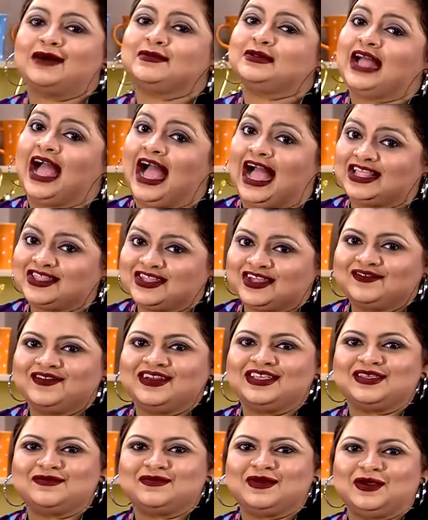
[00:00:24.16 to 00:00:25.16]
আমাদের আজকের
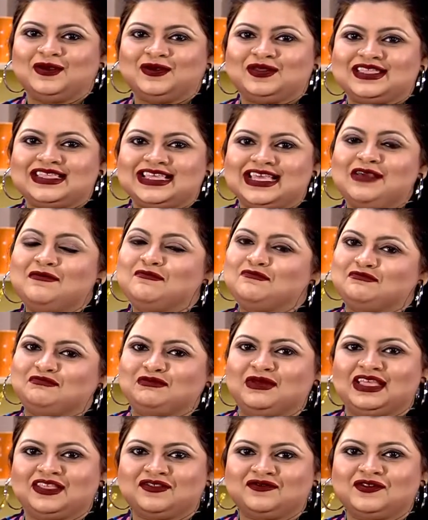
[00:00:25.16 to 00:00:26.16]
রেসিপি হচ্ছে
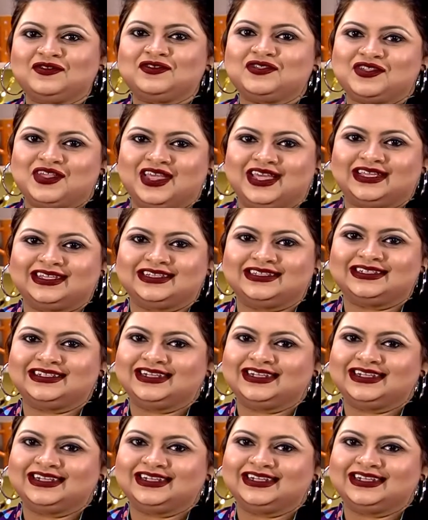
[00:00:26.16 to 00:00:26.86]
মিক্স ফ্রুট শেক